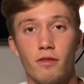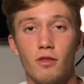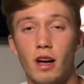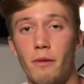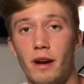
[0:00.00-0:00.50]

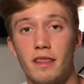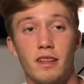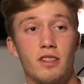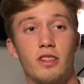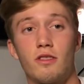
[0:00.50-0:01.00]
fotocamera a
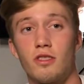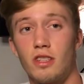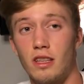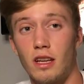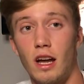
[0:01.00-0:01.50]

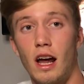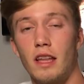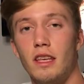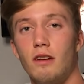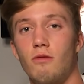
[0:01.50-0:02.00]
360
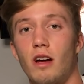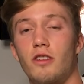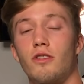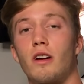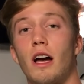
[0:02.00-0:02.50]
gradi, un
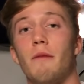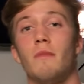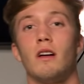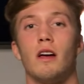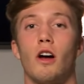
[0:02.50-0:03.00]
action cam.
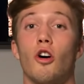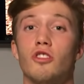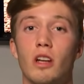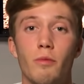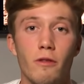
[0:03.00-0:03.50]
Oggi
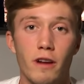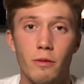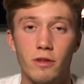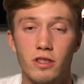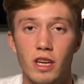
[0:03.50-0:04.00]
la proveremo
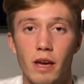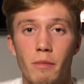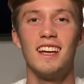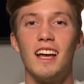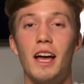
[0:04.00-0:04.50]
insieme.
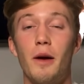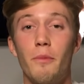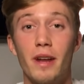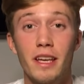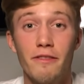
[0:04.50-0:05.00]

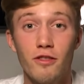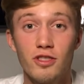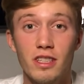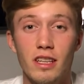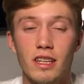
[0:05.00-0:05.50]
Per chi fosse
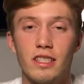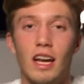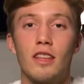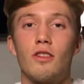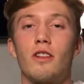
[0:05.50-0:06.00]

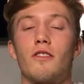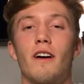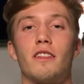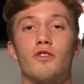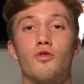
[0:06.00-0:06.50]
interessato la
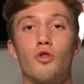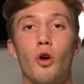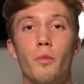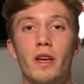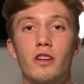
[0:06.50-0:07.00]
trovate su Go
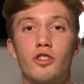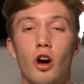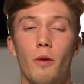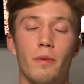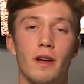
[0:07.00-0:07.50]
Big
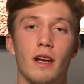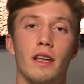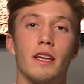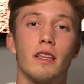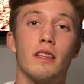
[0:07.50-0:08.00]
Shop nel
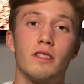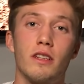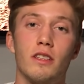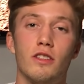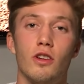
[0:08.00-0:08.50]
link in
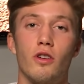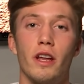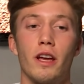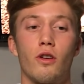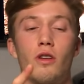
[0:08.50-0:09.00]

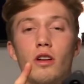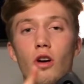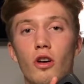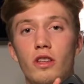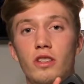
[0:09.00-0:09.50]
descrizione con il
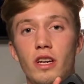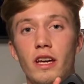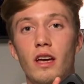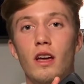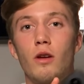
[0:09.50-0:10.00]

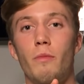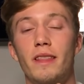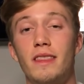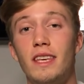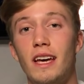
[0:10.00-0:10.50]
codice
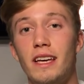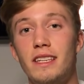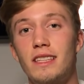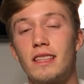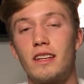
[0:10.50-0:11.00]
Mattia
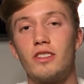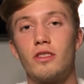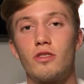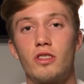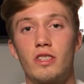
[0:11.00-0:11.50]
Insta
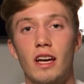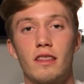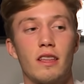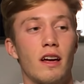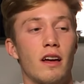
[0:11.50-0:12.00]

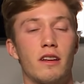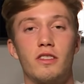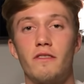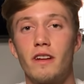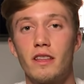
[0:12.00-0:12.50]
360
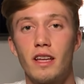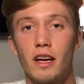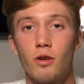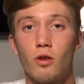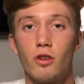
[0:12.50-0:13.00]
riceverete anche
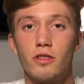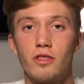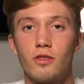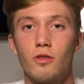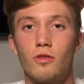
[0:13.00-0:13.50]
un codice
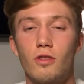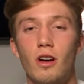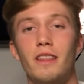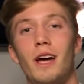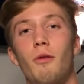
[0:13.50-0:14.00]
sconto.
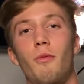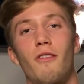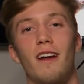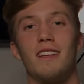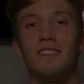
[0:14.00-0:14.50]
Andiamo a provarla